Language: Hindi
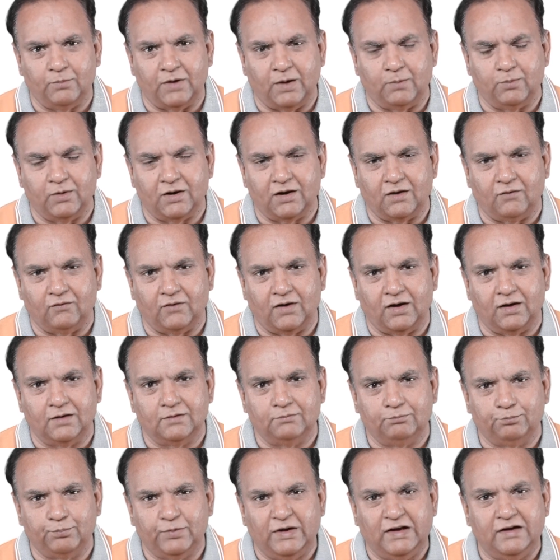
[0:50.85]
बाबर
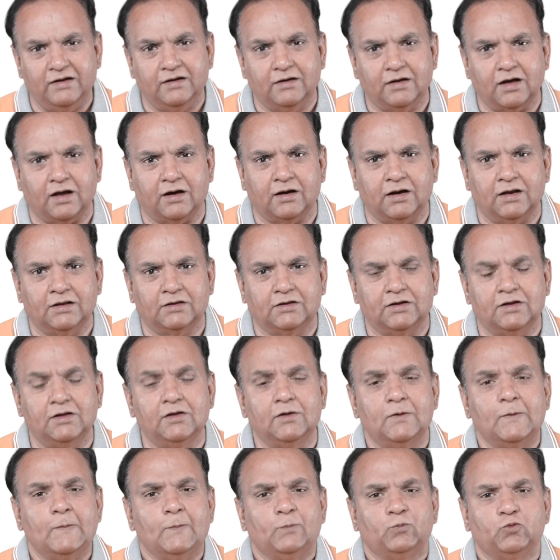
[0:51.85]
अवान प्लीड कर रहे थे
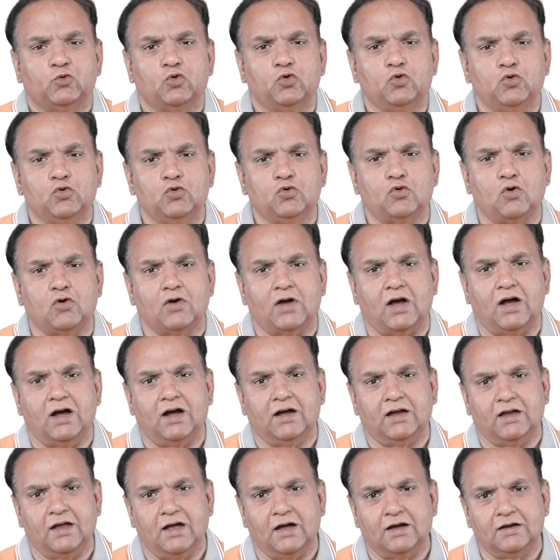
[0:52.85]
तो उनको
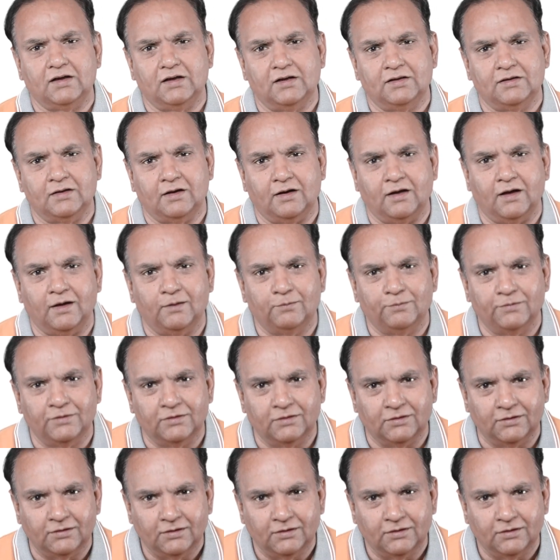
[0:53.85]
कहा गया कि जनाब